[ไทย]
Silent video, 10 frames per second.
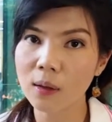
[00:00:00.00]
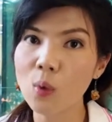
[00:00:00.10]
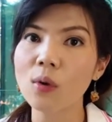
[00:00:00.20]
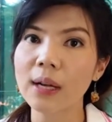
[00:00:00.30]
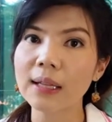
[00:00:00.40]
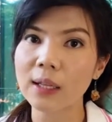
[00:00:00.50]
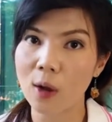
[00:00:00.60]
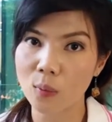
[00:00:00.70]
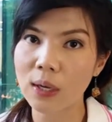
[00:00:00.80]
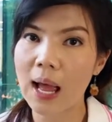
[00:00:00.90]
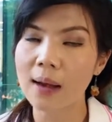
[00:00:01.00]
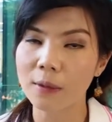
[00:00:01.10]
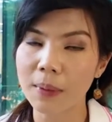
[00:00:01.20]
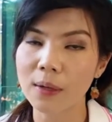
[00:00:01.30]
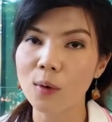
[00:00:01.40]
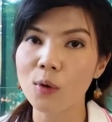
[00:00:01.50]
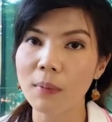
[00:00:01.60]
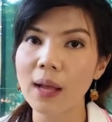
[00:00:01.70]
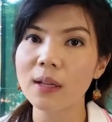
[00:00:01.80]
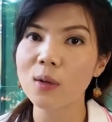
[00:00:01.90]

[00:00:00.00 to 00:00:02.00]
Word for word: ลูกได้ตลอดเวลาหรือเป็นคุณแม่